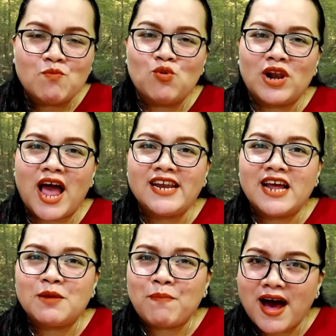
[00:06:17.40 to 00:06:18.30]
mulai
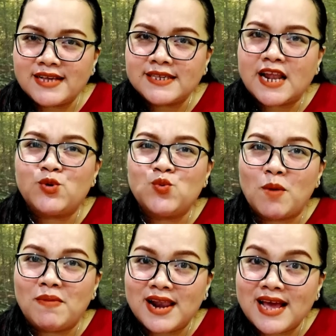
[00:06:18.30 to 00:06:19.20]
dari pasal
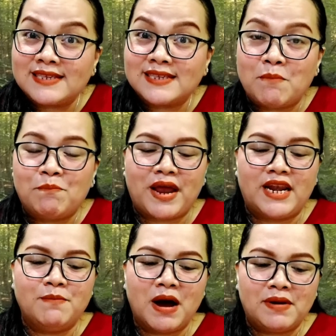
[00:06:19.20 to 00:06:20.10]
12 sampai
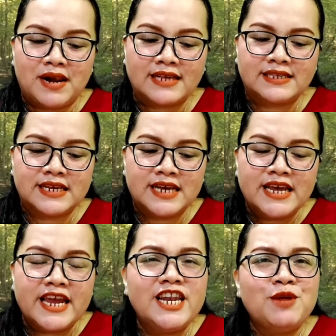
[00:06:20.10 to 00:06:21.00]
15
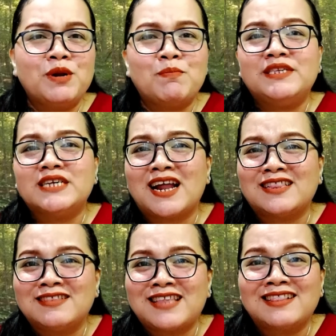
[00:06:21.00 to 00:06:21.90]
ini berbicara
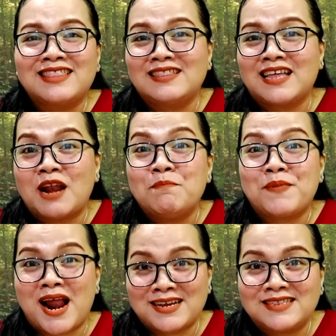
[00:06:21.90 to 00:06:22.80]
tentang tataran
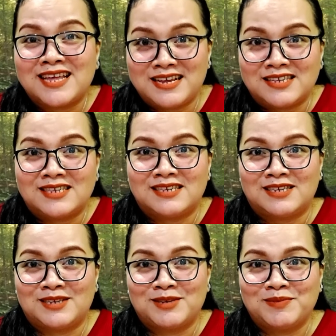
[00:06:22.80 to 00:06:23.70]
praktis
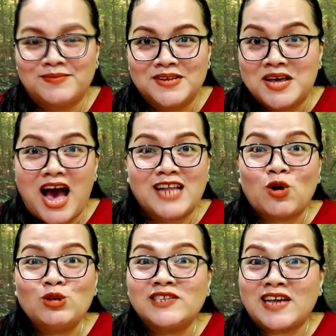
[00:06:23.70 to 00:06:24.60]

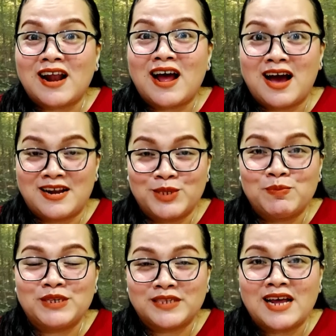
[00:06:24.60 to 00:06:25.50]
atau secara garis
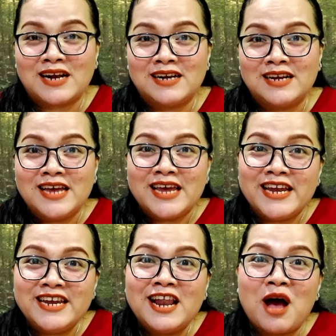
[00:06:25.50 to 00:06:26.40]
besar
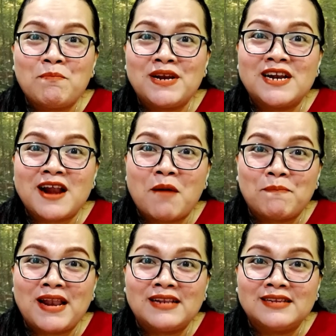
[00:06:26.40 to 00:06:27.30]
inilah
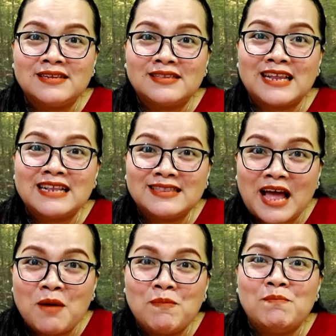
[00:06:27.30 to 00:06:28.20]
penerapan
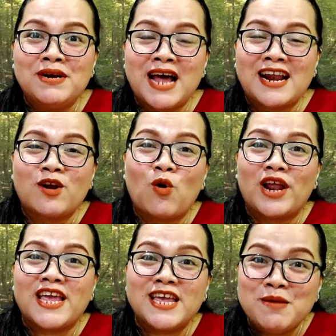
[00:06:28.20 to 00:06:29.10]
tentang pembenaran
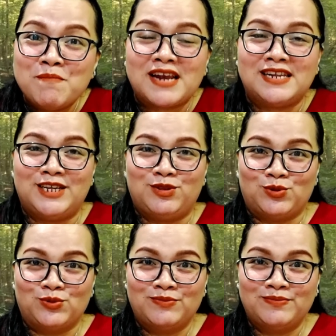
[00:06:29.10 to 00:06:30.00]
oleh iman itu.